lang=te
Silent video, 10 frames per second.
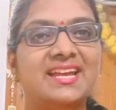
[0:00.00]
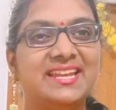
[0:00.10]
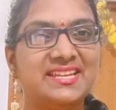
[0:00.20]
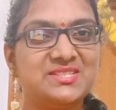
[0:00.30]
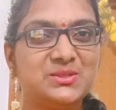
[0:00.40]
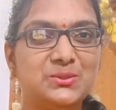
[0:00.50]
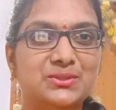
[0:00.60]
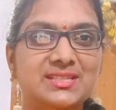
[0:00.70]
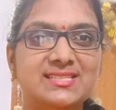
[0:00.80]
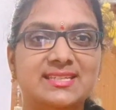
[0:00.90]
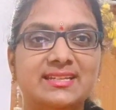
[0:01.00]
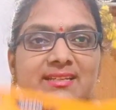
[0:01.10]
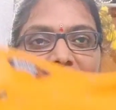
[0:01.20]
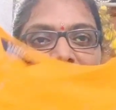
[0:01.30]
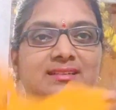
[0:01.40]
నెక్స్ట్ కుర్తీ సెట్
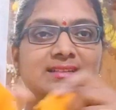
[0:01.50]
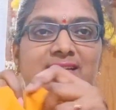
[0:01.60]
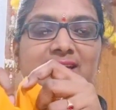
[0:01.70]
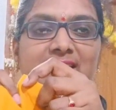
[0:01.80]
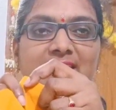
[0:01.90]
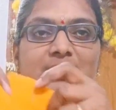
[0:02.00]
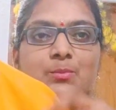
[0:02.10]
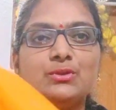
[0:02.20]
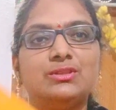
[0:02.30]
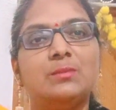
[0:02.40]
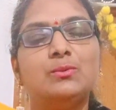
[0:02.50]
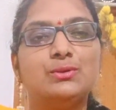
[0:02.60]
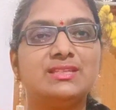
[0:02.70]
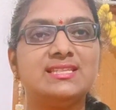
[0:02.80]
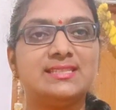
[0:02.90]
ఇది మొత్తం
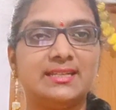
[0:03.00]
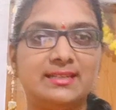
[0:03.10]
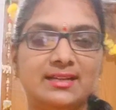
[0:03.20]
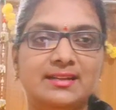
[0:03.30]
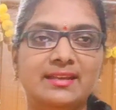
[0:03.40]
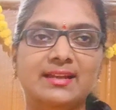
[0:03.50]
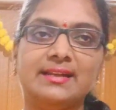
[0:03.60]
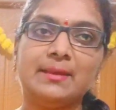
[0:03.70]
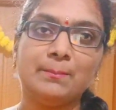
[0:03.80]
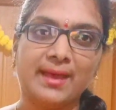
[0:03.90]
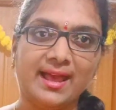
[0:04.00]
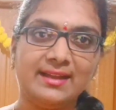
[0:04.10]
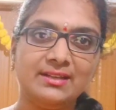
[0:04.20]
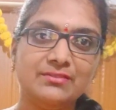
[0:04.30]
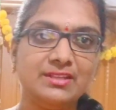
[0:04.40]
కుర్తీ సెట్ అండి అంటే
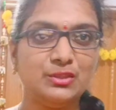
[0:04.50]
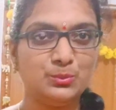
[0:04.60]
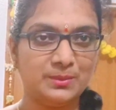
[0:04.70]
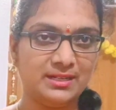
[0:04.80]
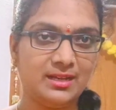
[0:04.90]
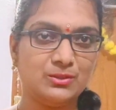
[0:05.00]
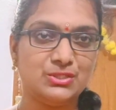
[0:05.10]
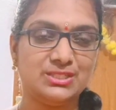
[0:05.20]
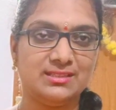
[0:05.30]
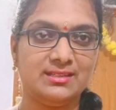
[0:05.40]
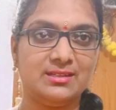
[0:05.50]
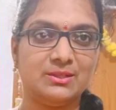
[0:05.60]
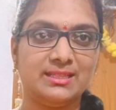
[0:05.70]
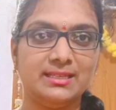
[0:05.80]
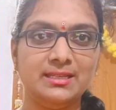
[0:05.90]
ప్యాంట్ విత్ దుపట్టా వచ్చింది నాకు
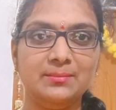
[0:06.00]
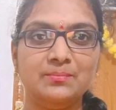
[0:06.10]
ఇది